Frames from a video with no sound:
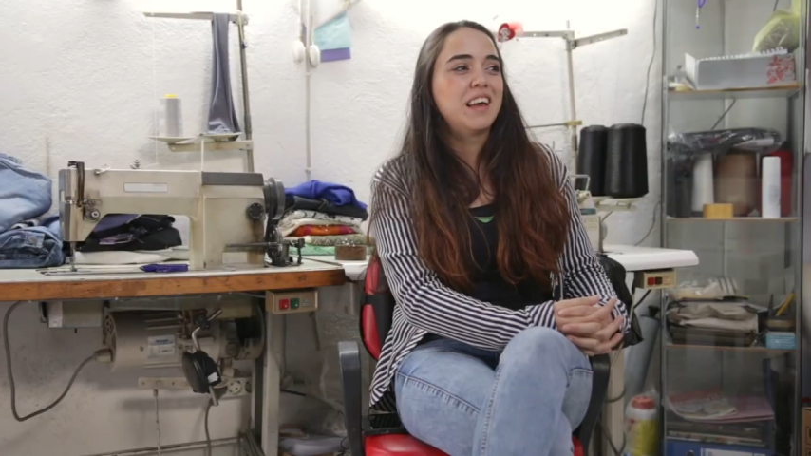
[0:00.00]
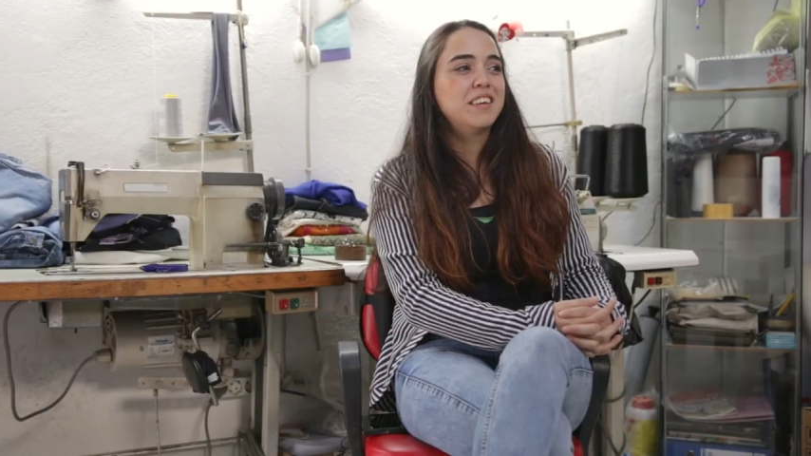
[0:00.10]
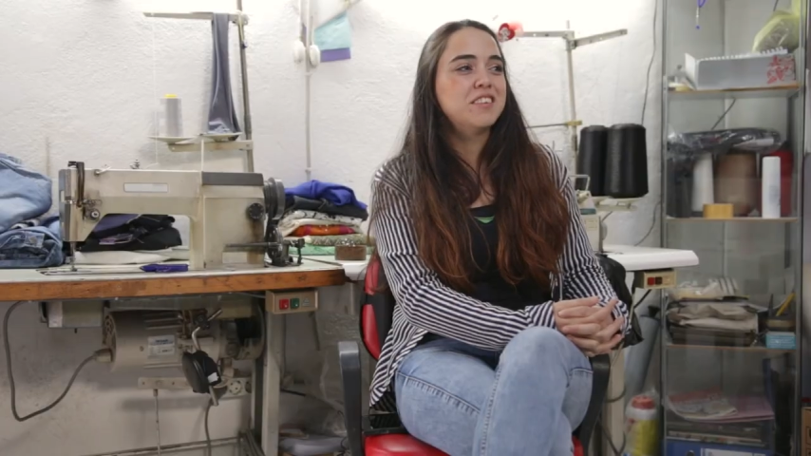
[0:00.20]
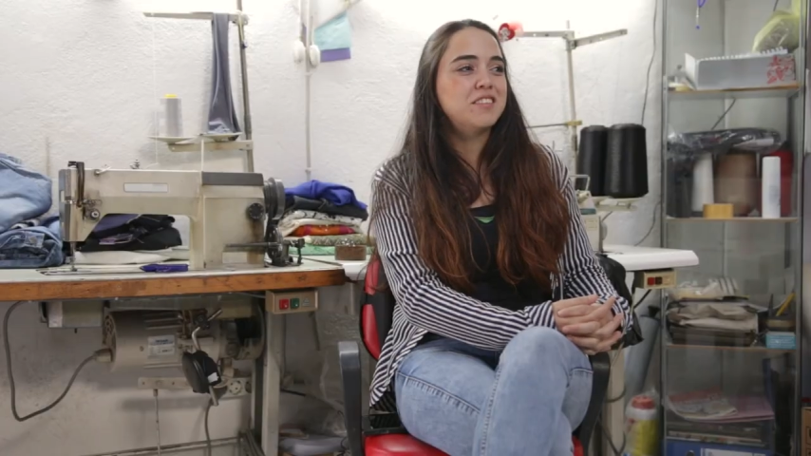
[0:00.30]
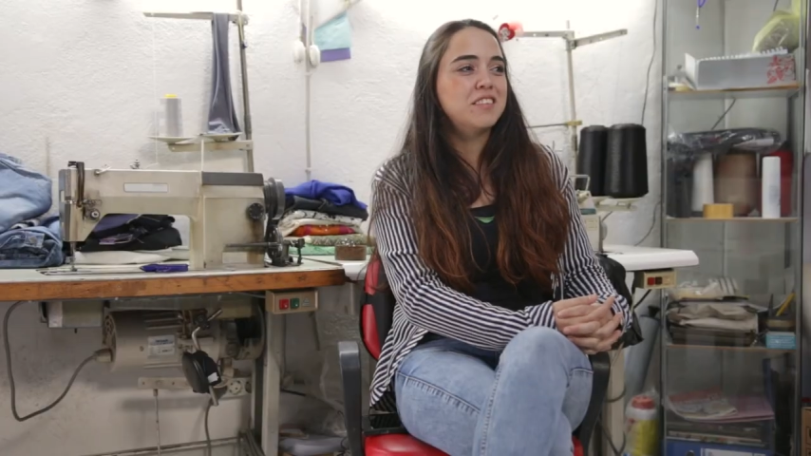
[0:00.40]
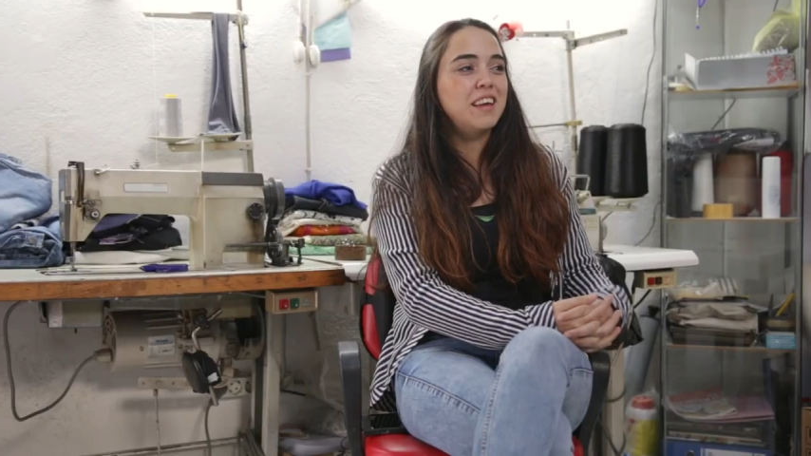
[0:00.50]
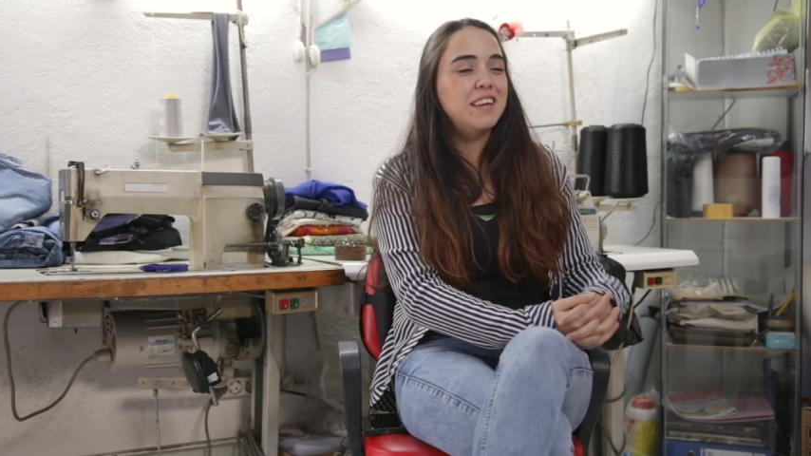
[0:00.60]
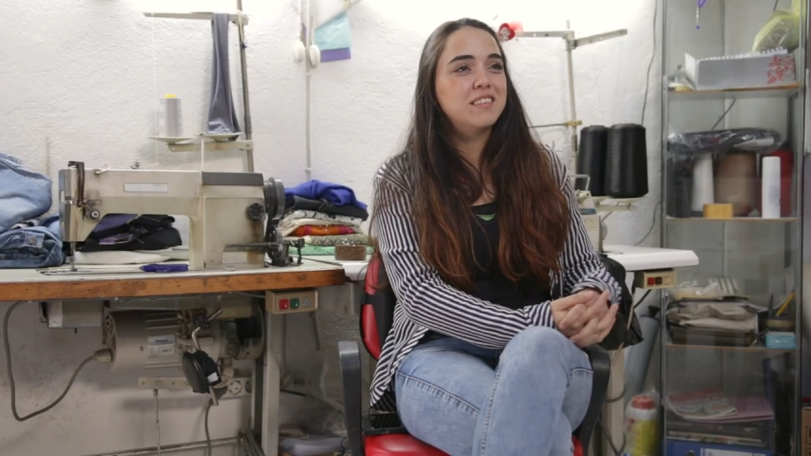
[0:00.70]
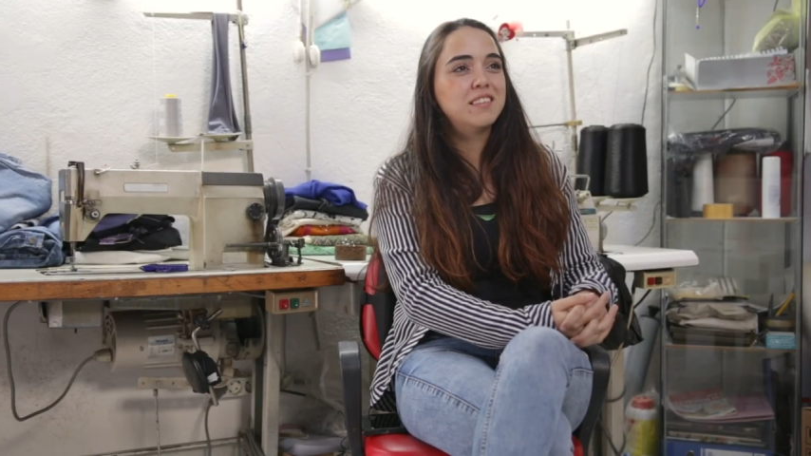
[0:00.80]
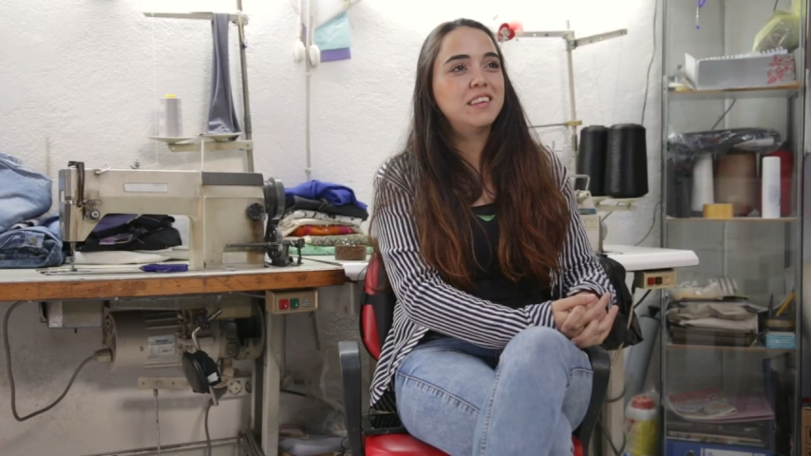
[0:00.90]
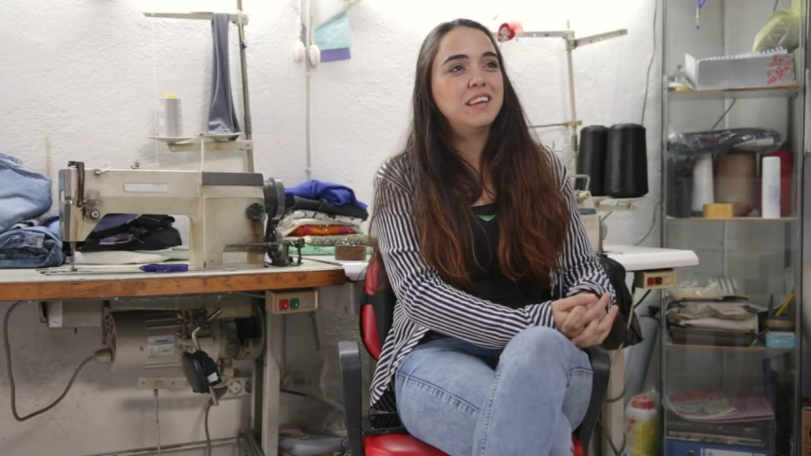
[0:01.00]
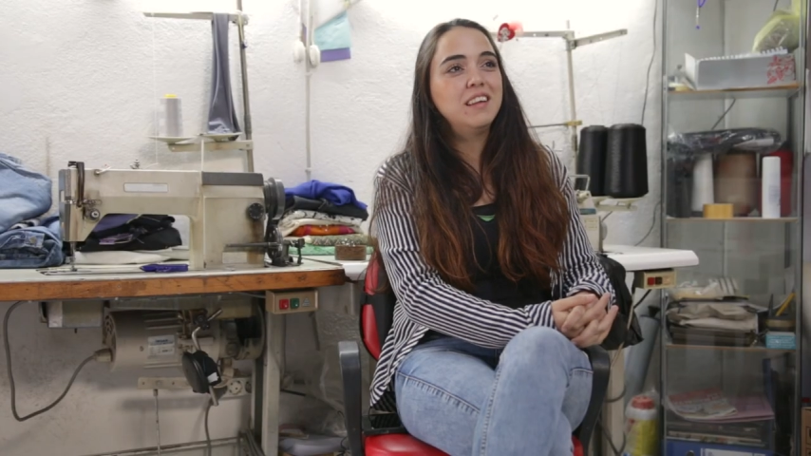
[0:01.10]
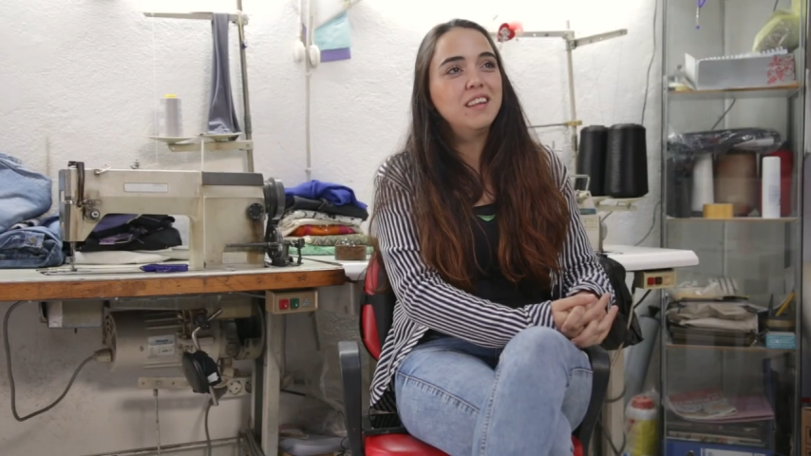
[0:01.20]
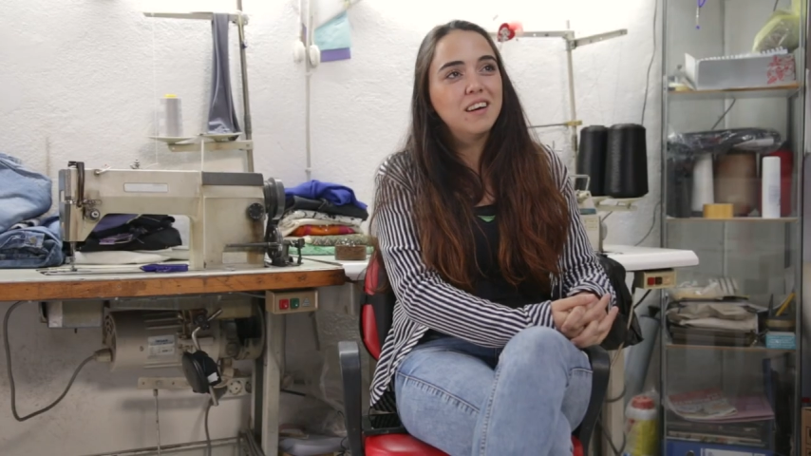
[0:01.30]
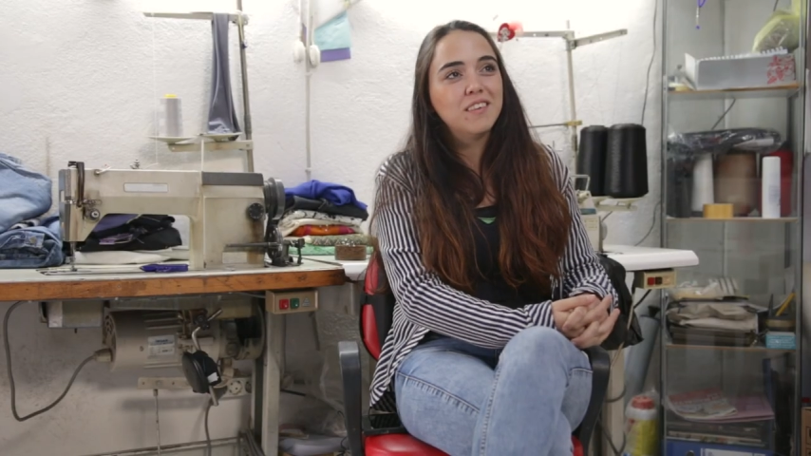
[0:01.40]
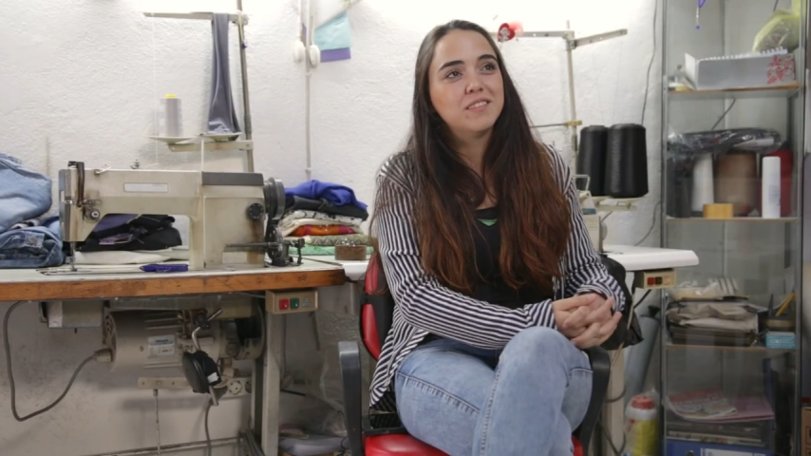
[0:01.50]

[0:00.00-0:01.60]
Ya yaşının getirdiği illa